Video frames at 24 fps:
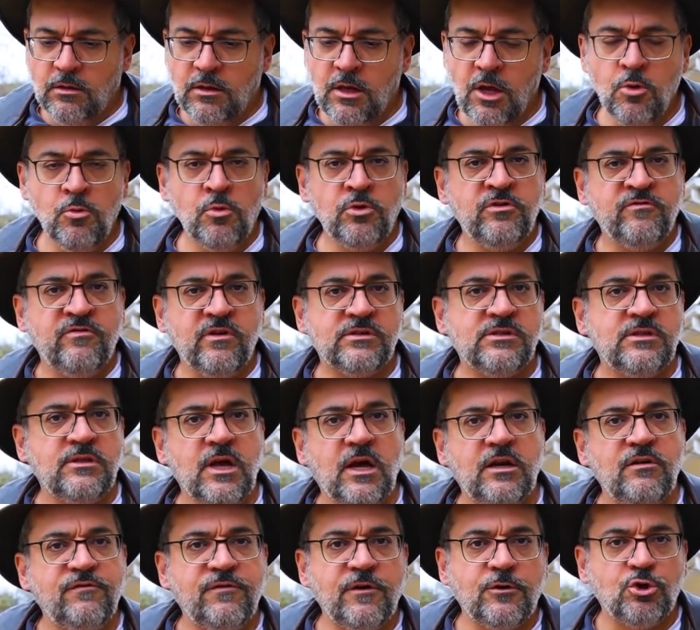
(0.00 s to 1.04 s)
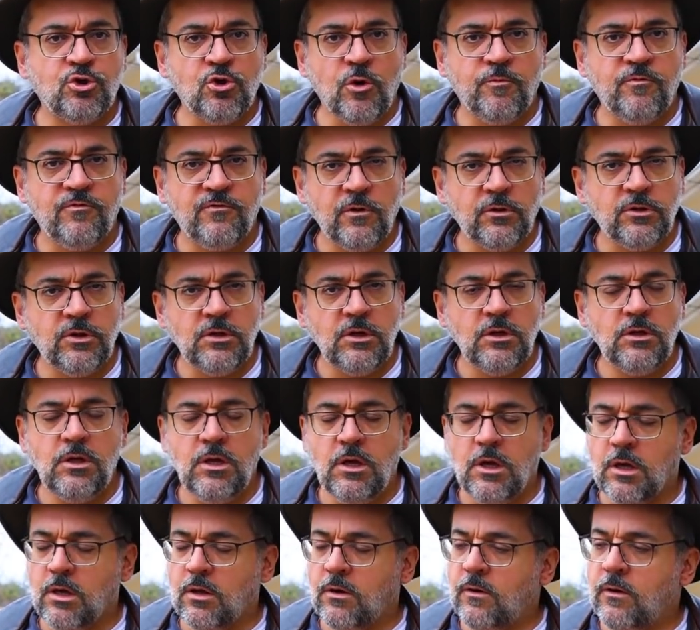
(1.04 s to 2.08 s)
Nenhuma universidade fechou por falta de
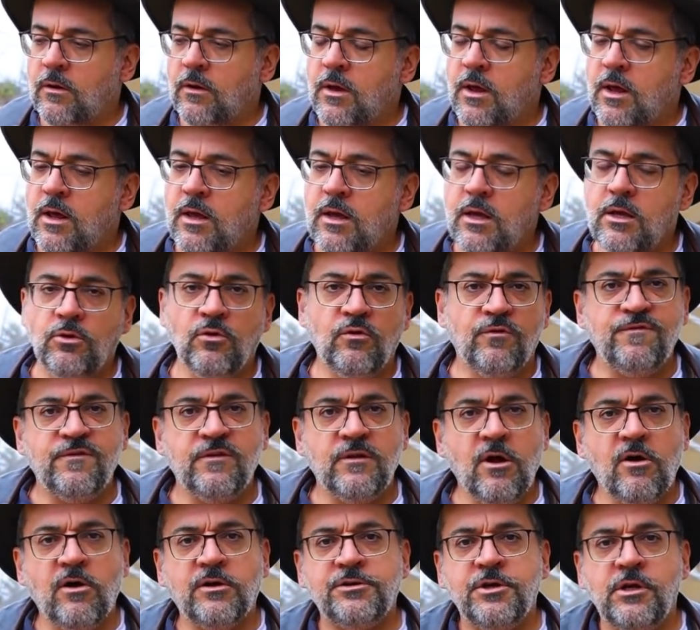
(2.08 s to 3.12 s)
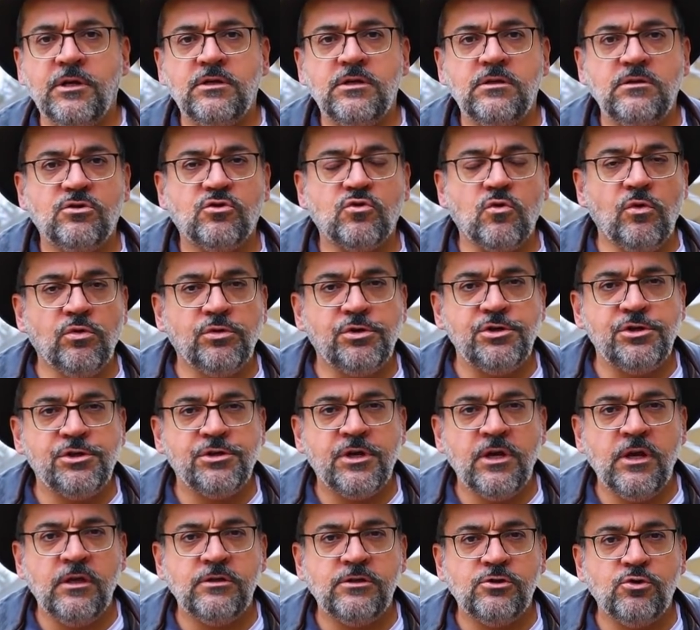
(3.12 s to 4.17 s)
dinheiro. E no final a gente
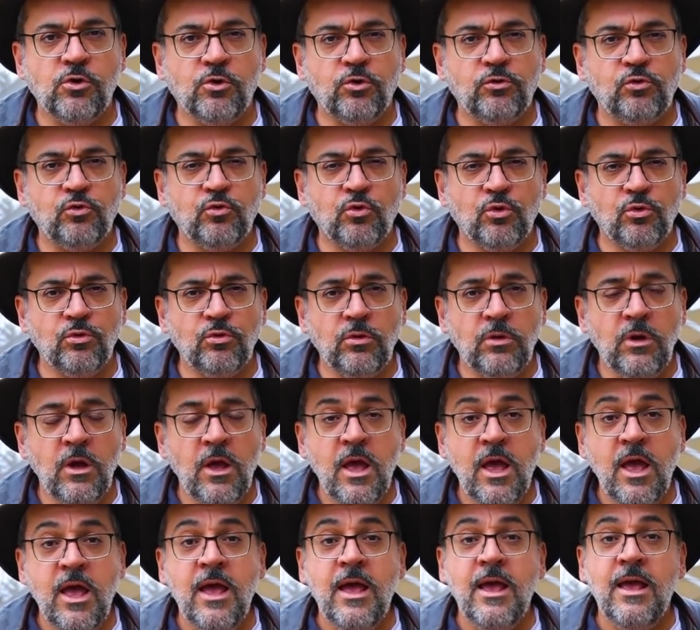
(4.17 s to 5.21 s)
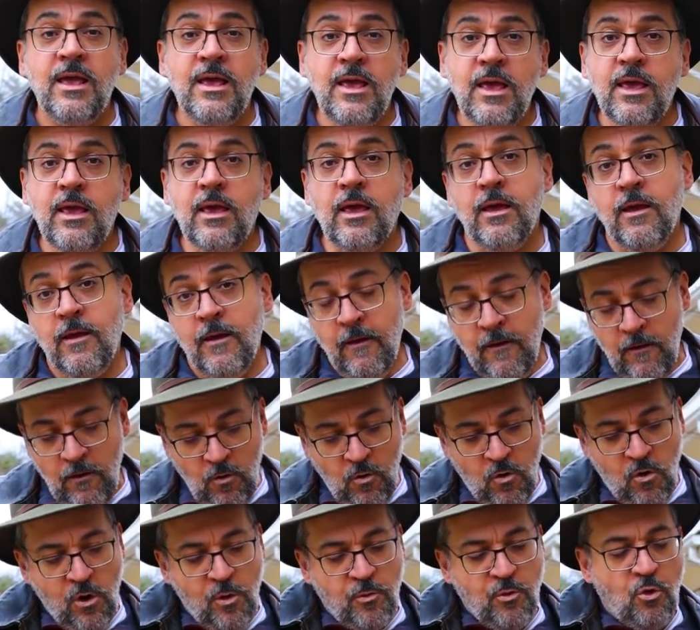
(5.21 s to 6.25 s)
descontingenciou tudo e,
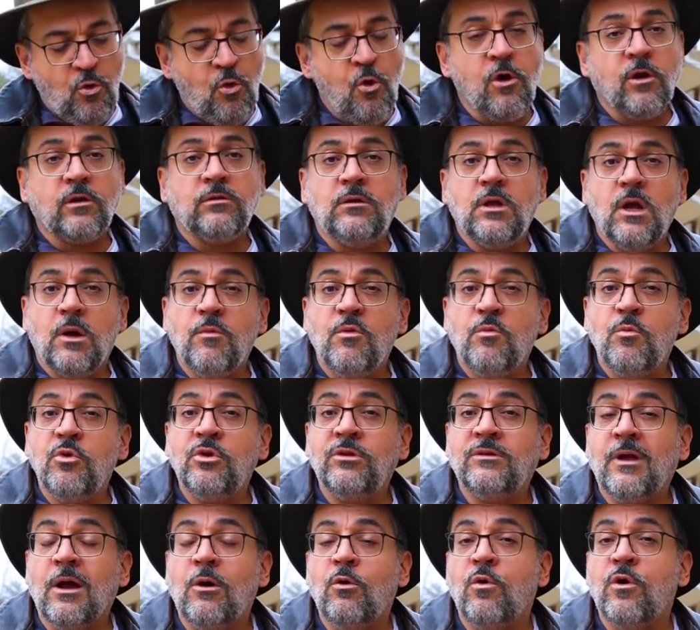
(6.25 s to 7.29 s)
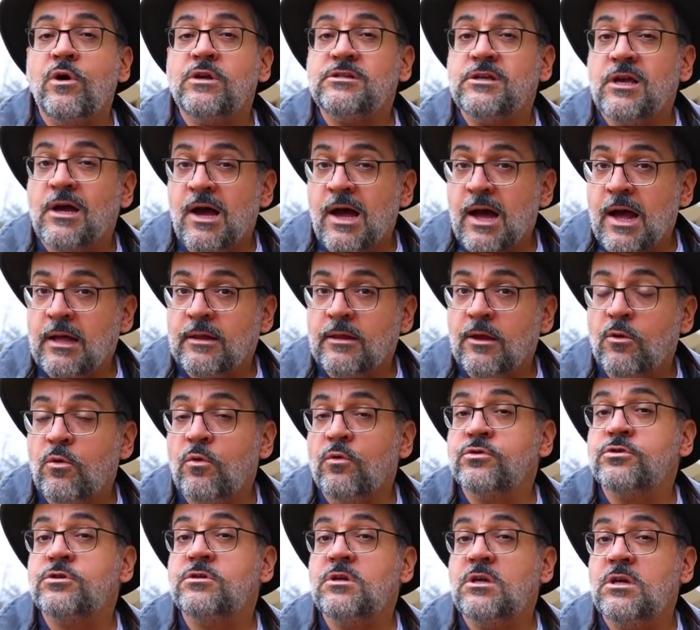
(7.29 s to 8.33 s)
como cortamos muita coisa errada,
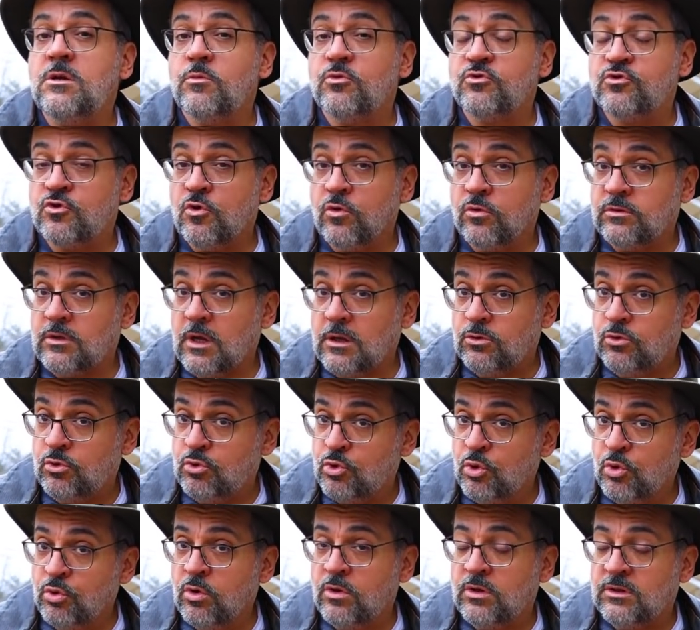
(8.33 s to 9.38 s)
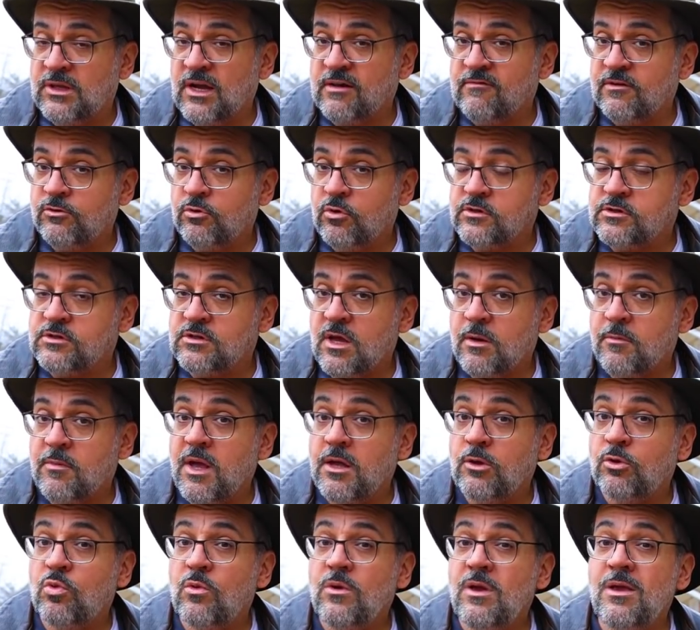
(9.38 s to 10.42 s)
conseguimos soltar tudo que estava no
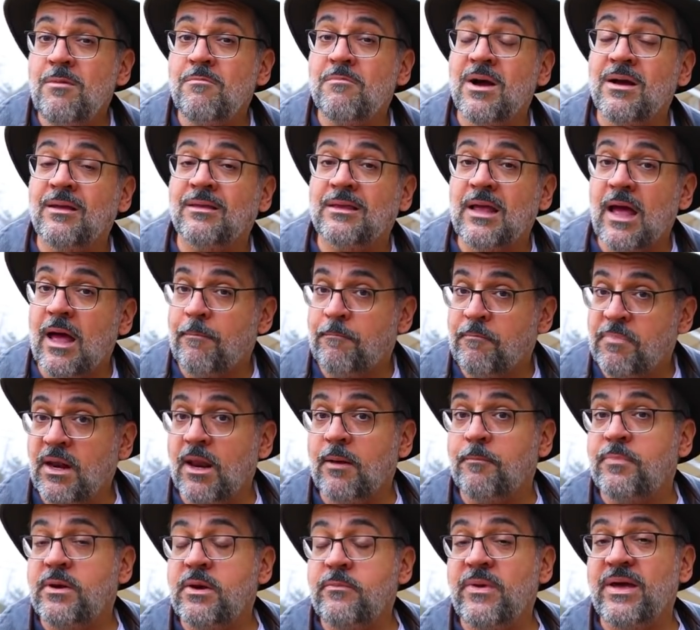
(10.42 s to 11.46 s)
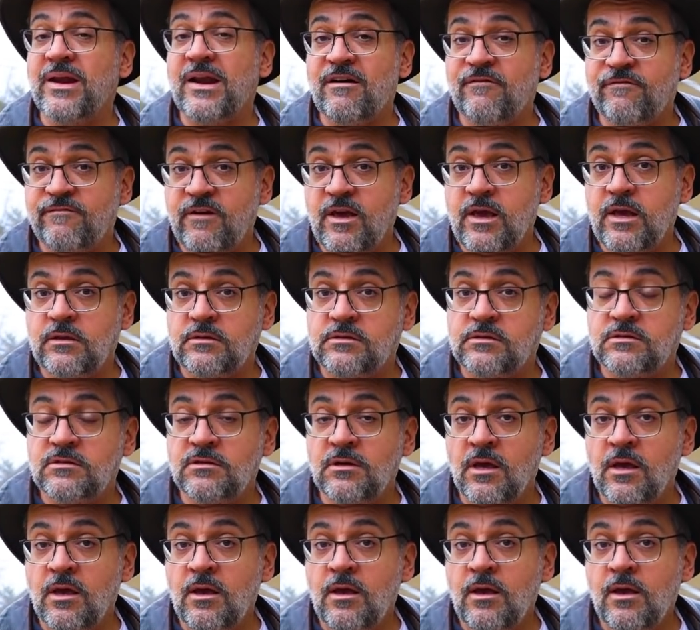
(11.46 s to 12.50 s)
orçamento e mandar pela primeira vez,